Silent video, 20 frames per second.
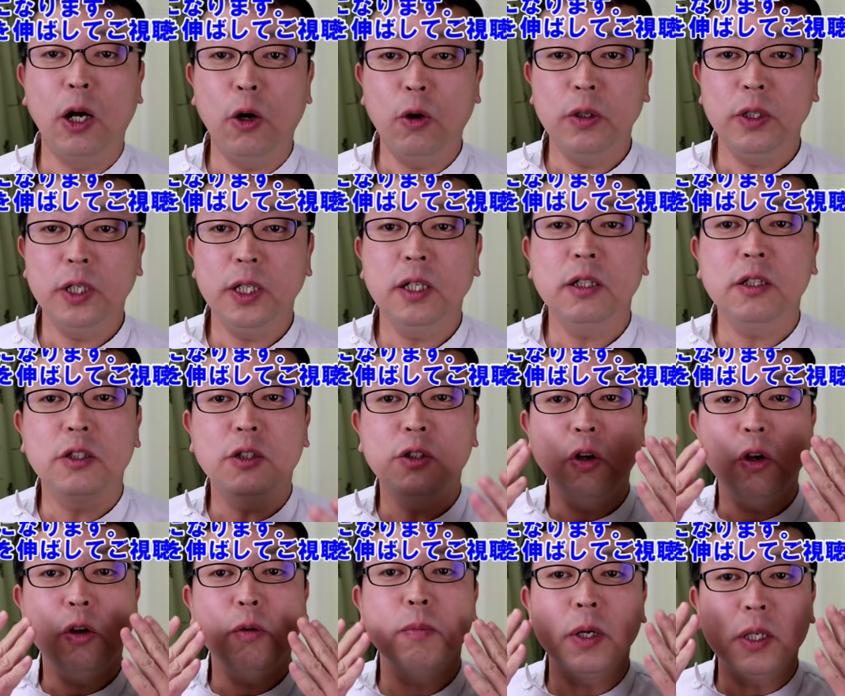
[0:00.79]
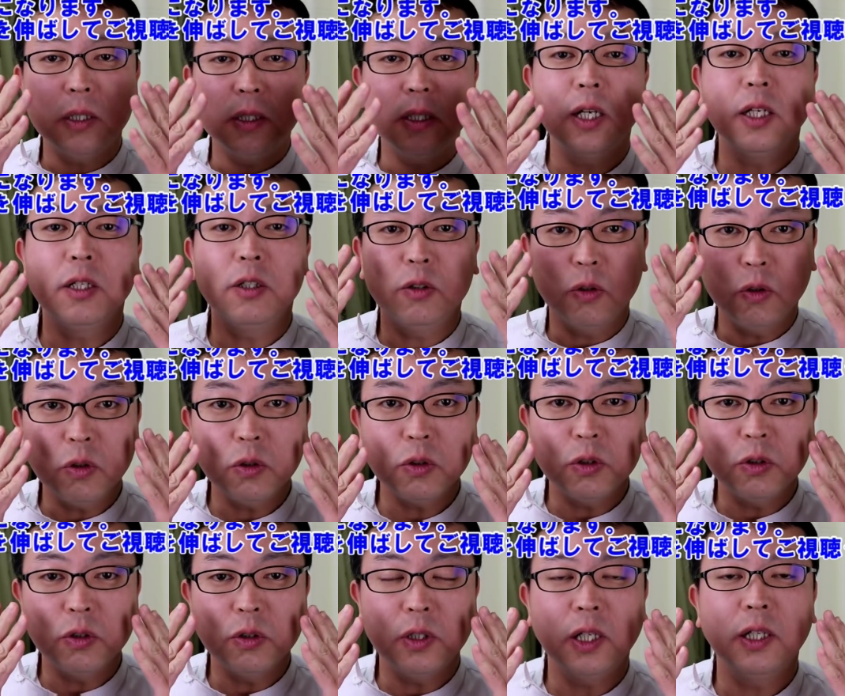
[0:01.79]
顔に強いマッサージを
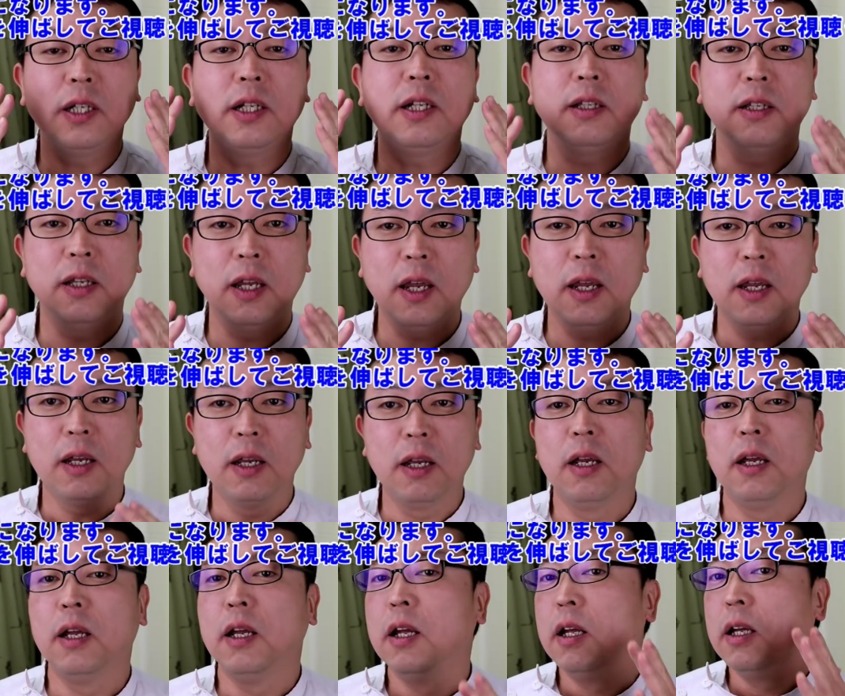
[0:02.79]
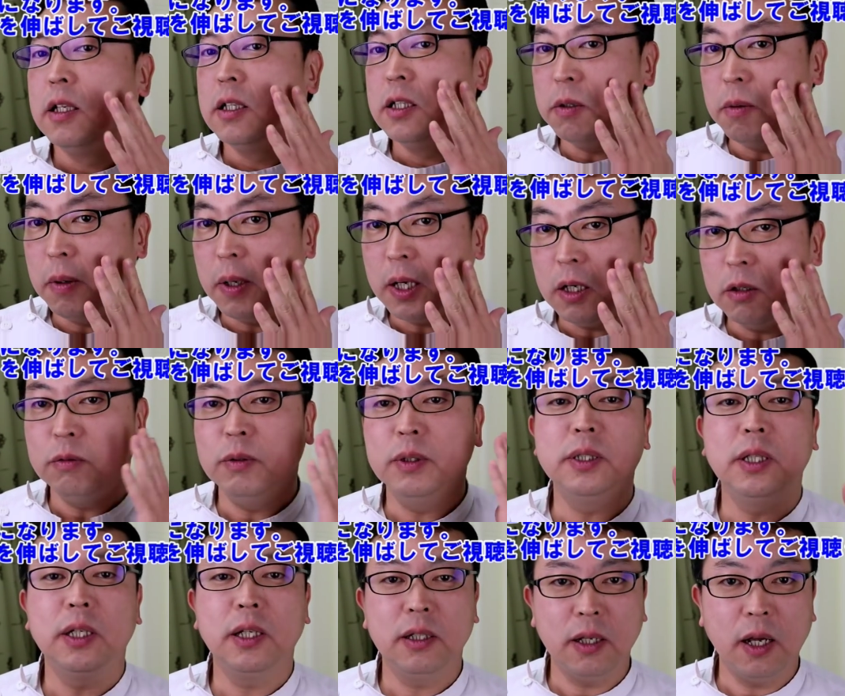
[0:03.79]
続けてきて、シワが増
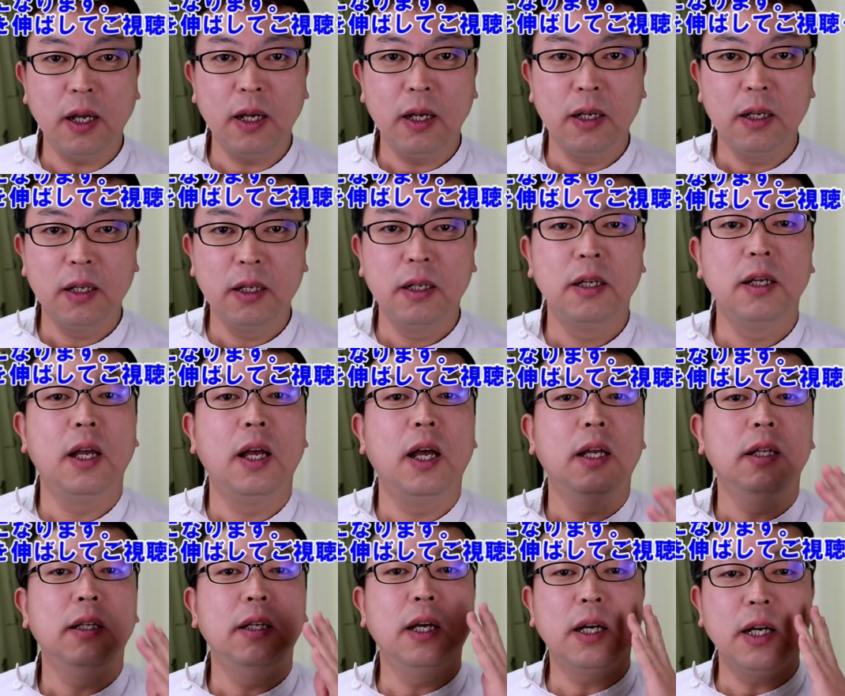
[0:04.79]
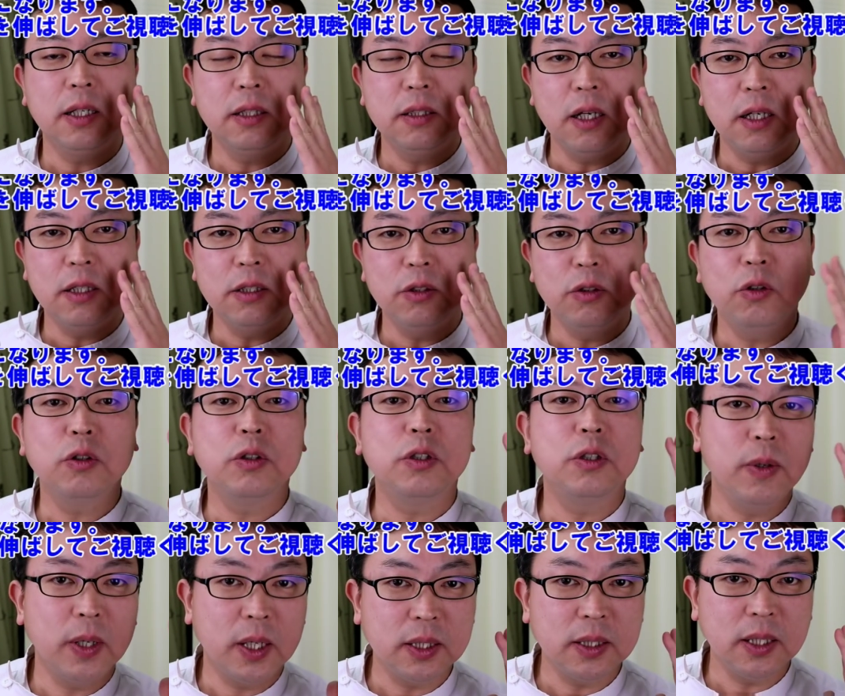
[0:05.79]
えてきた、なかったはずの
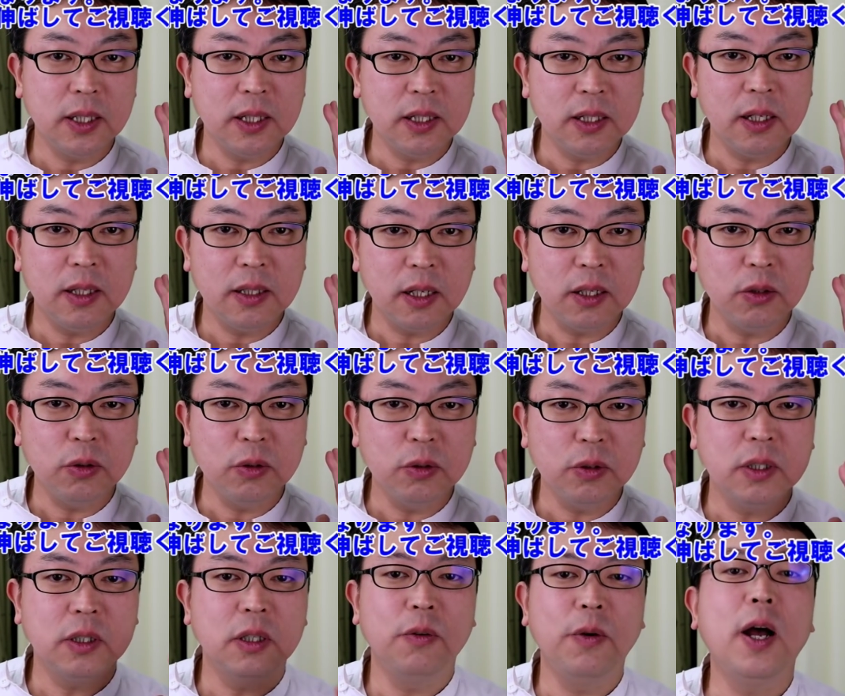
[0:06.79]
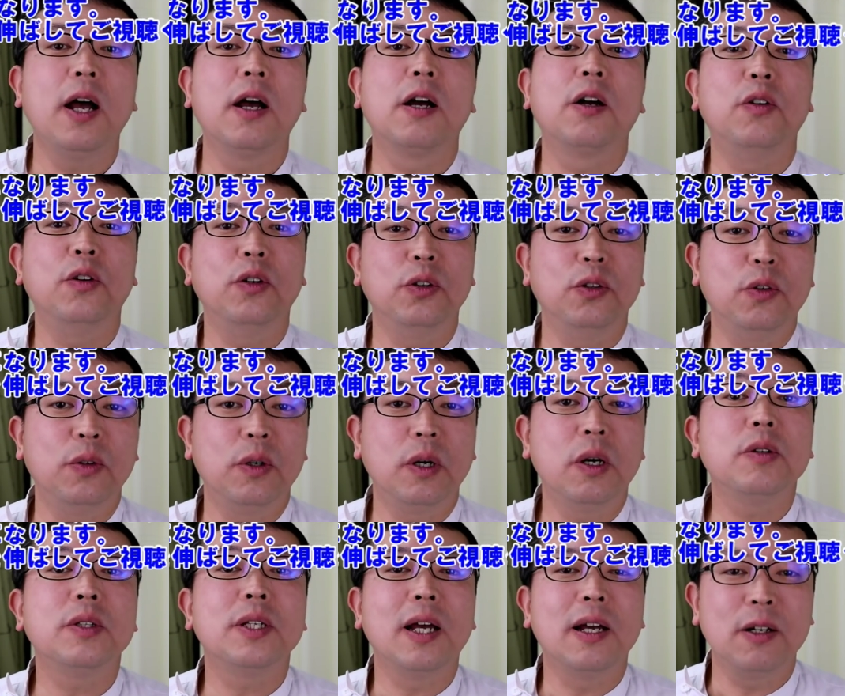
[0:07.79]
シワができてきたという方は、この動
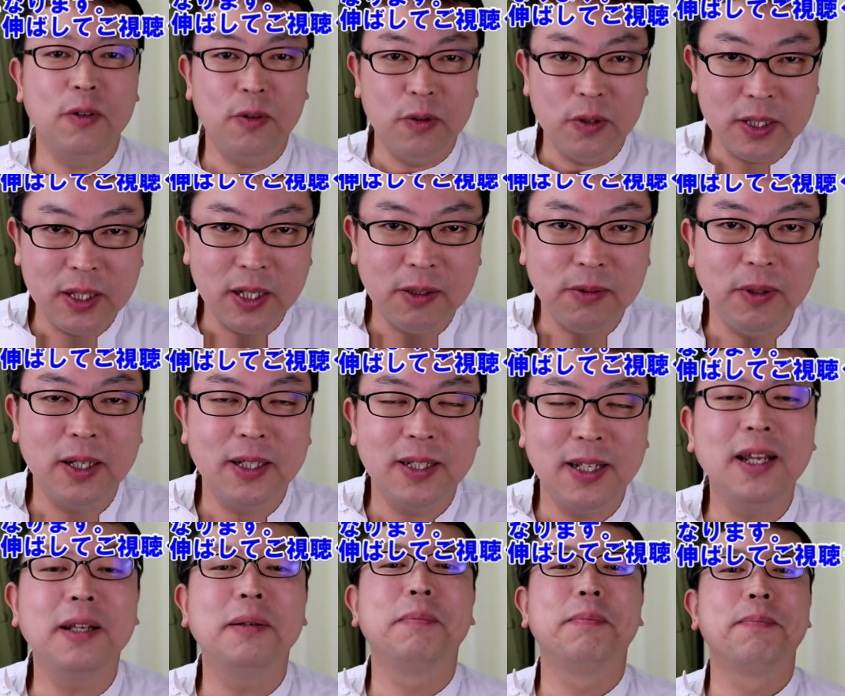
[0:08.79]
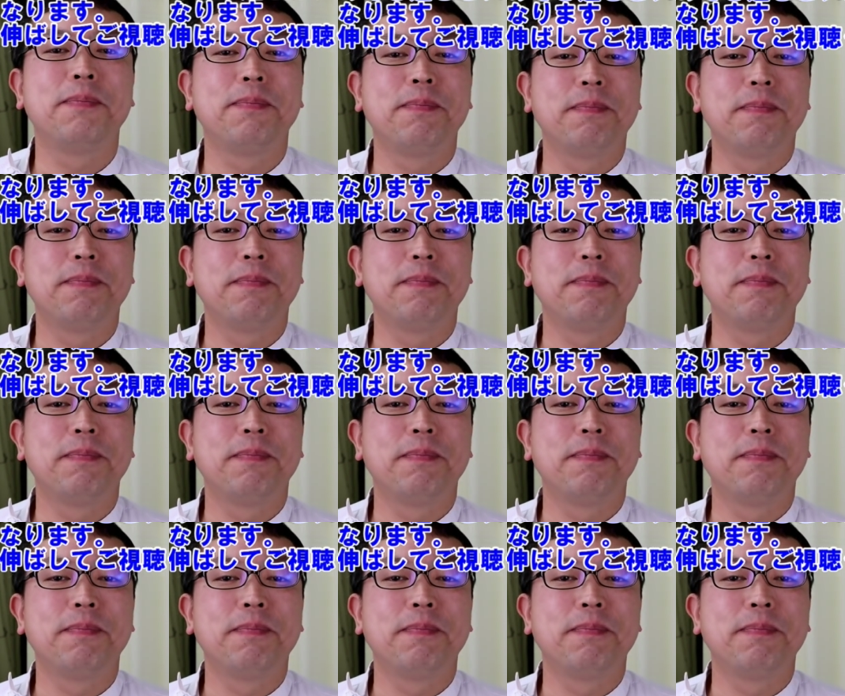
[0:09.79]
画を参考にしてください。